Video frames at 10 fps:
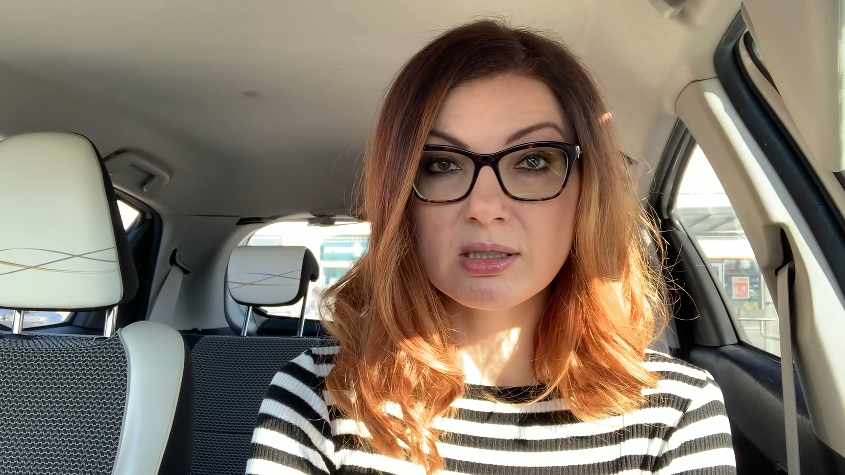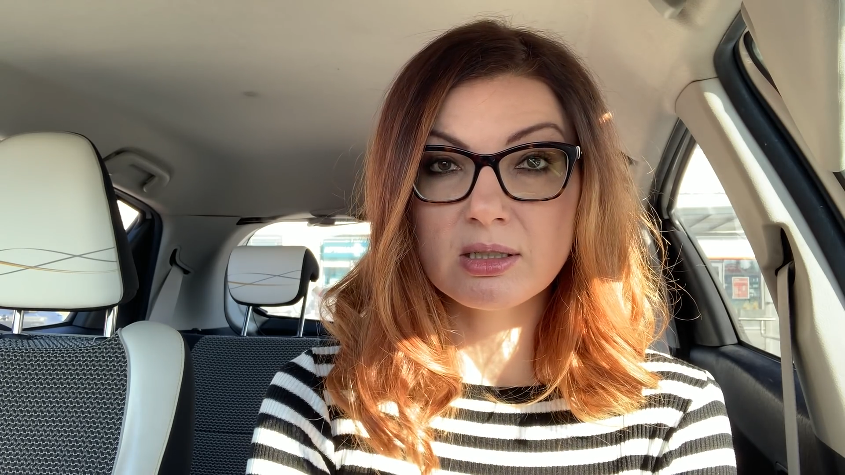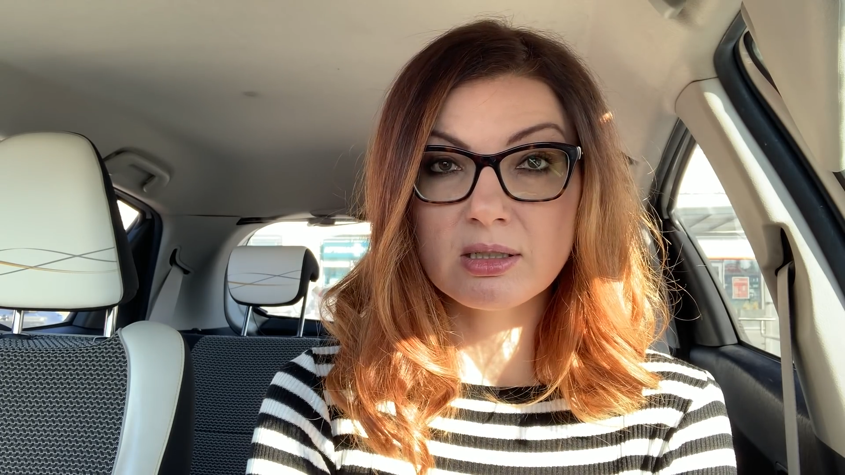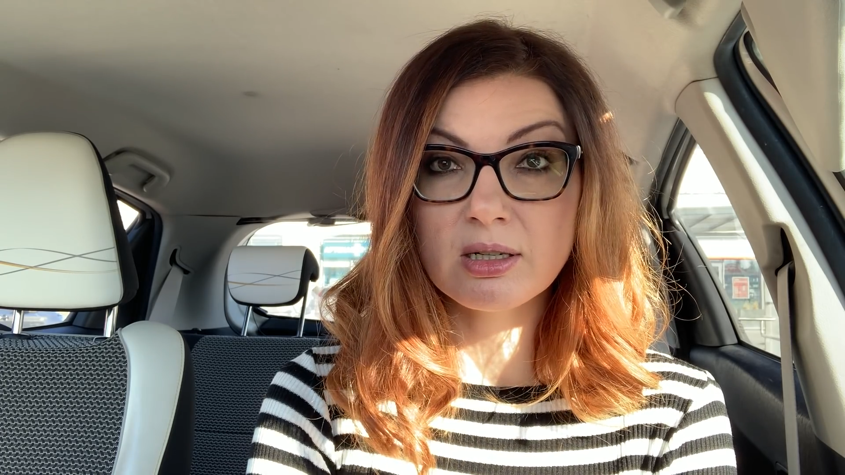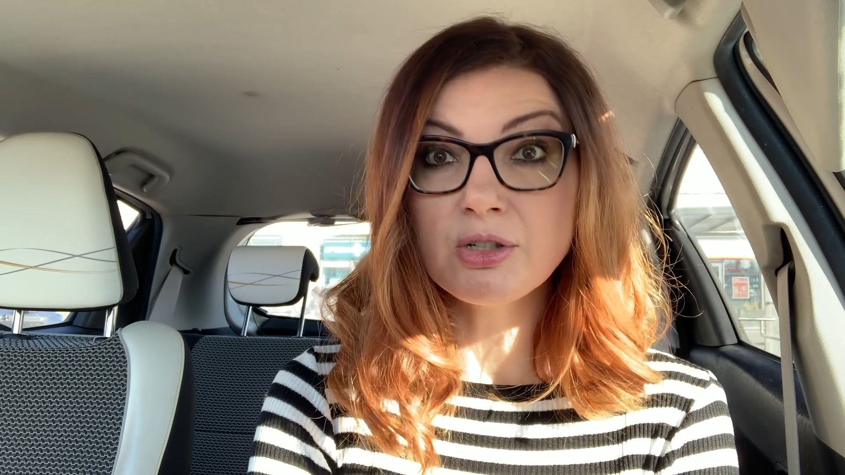
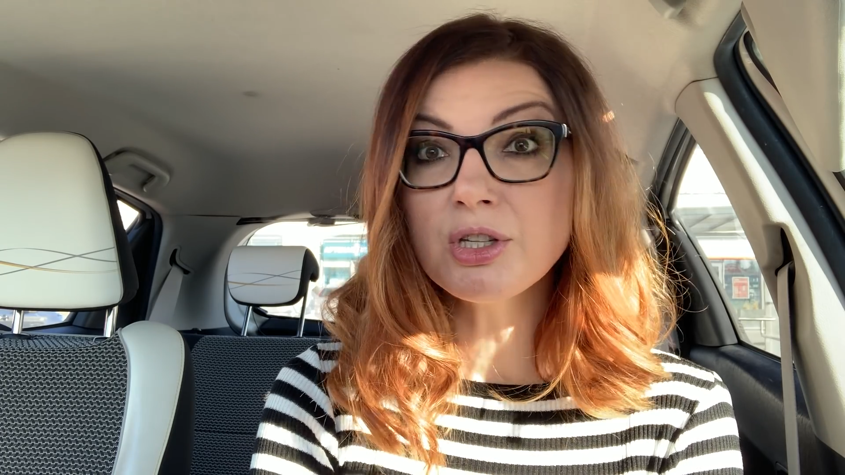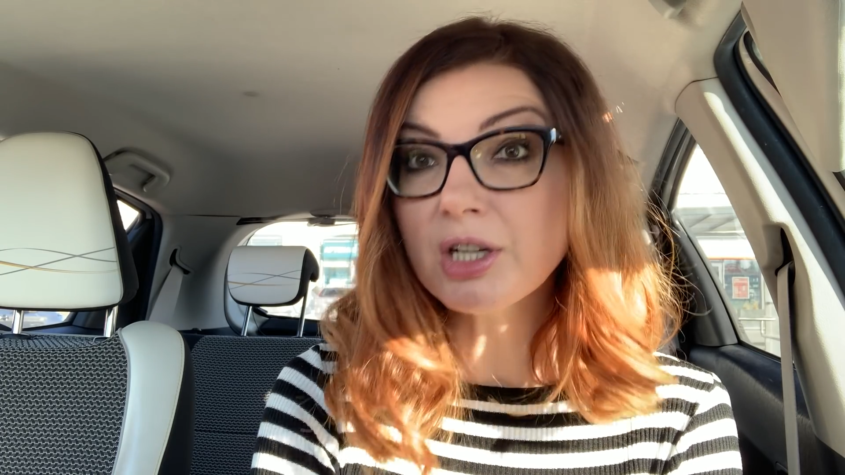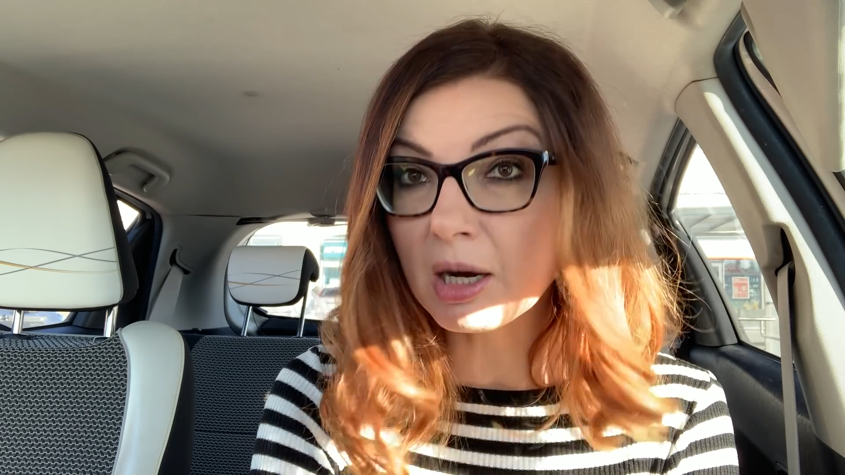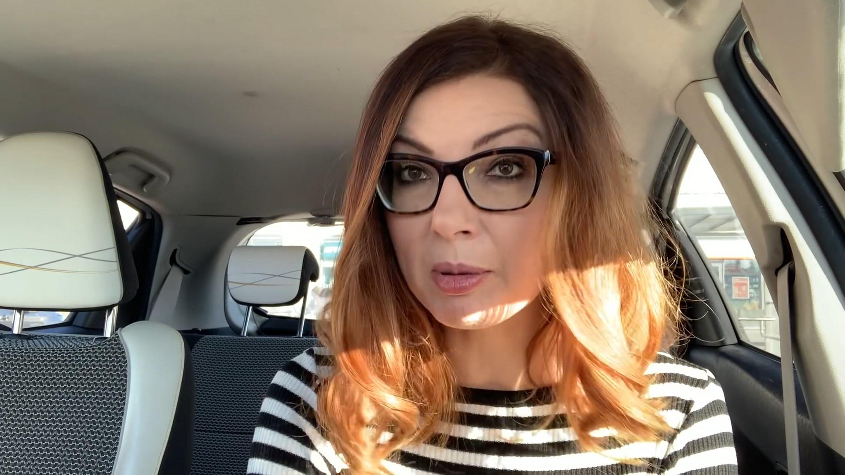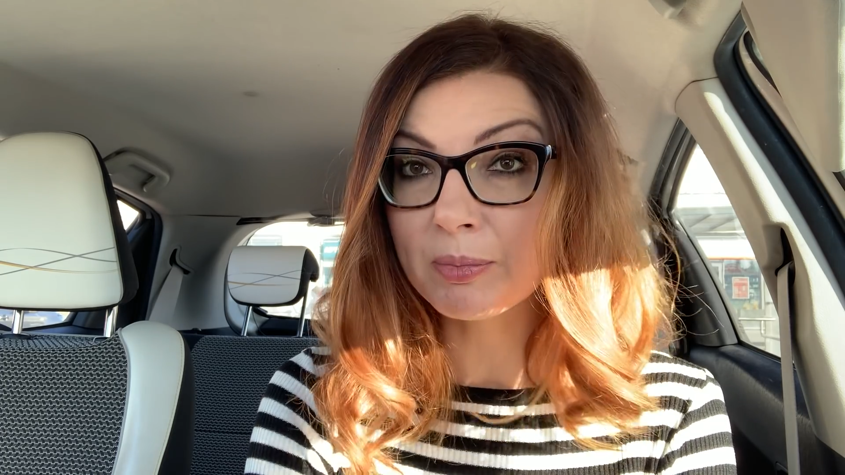z
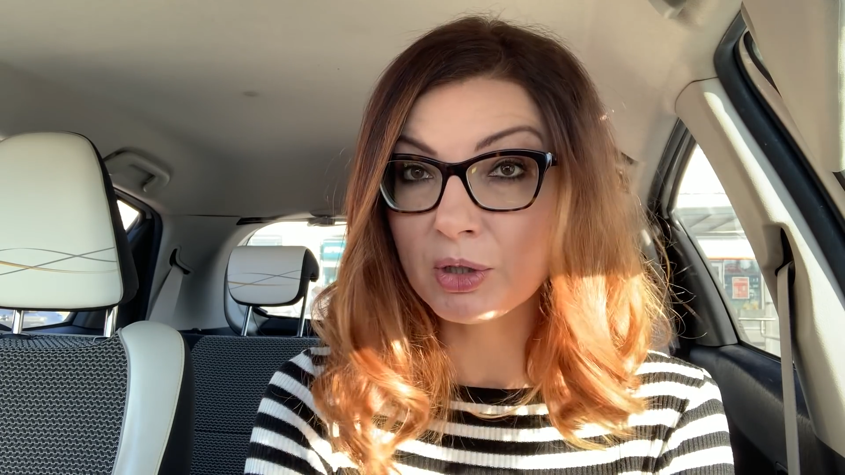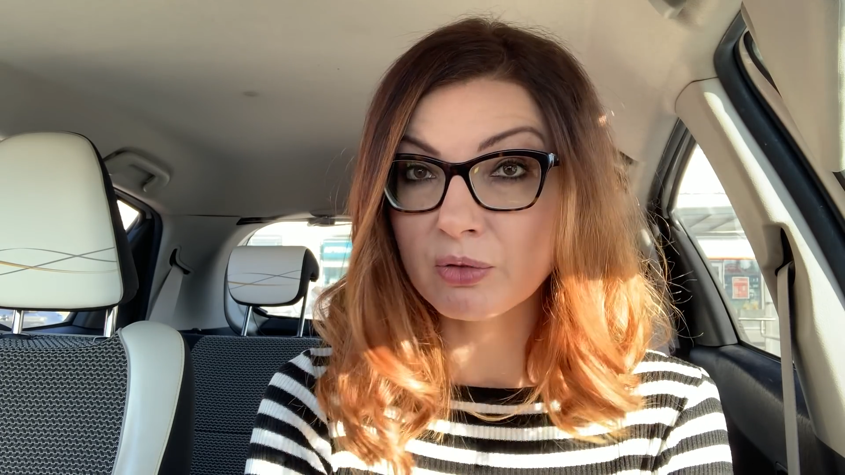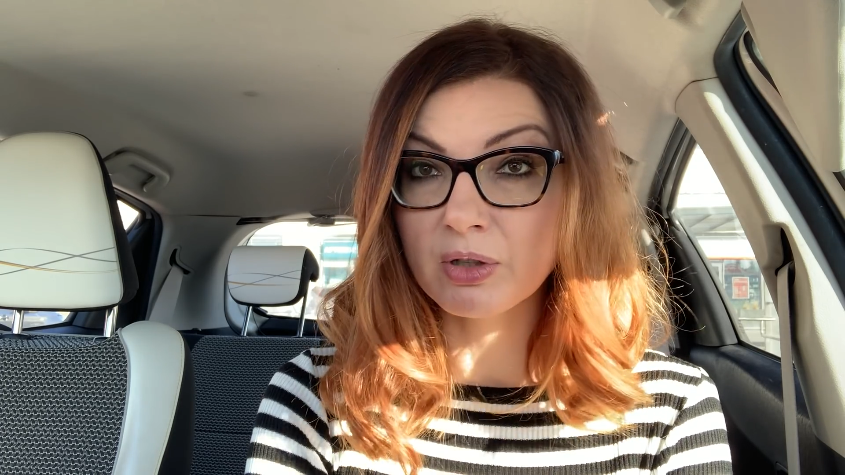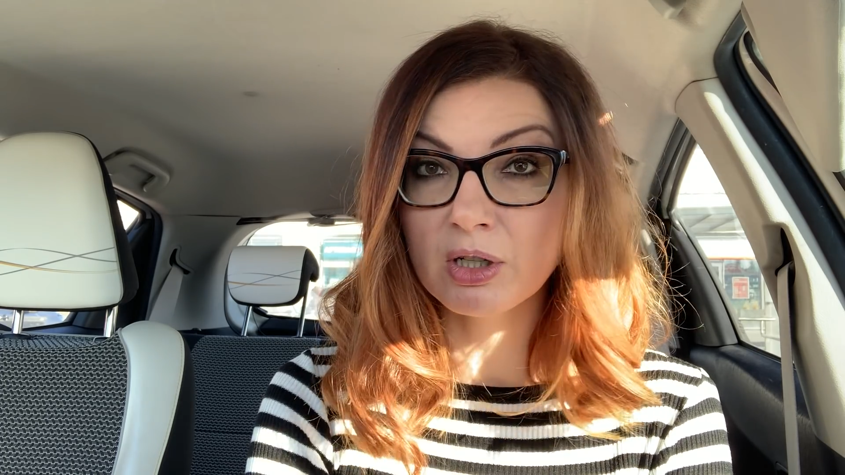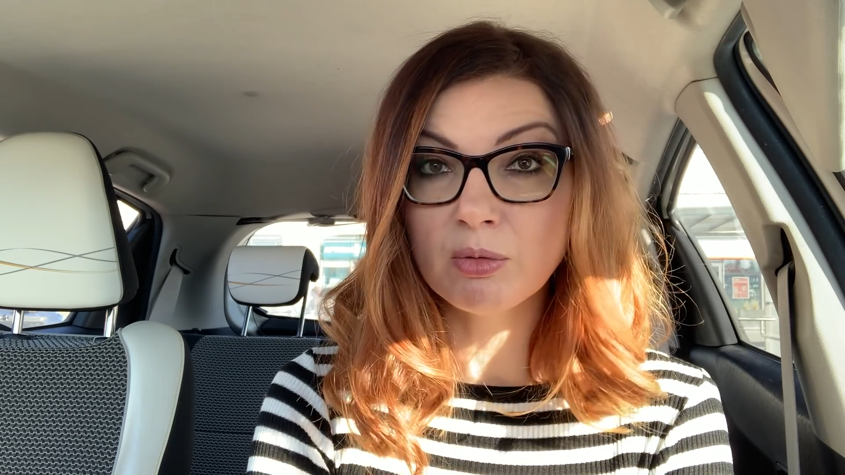ręcznika
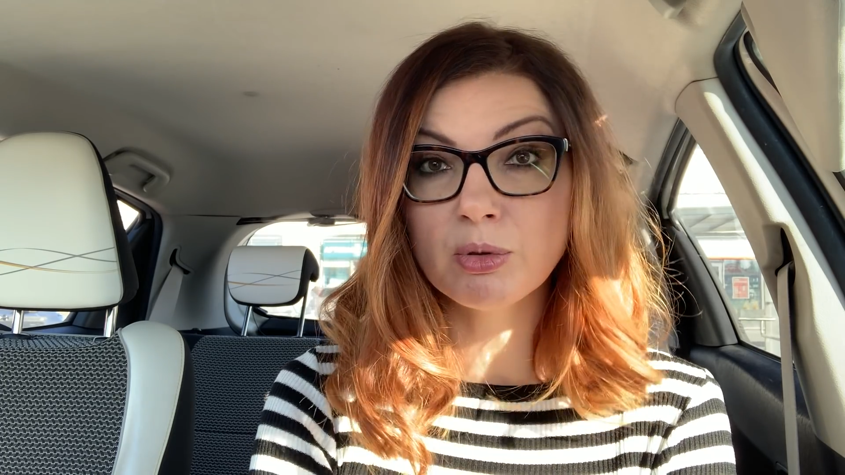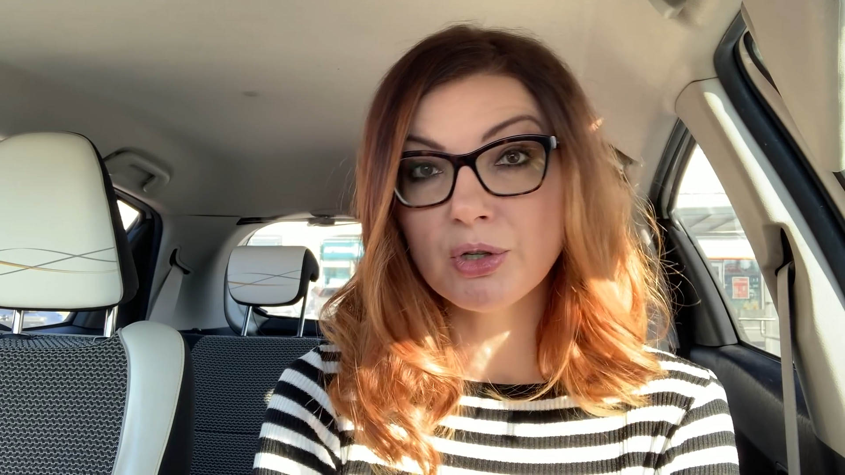papierowego,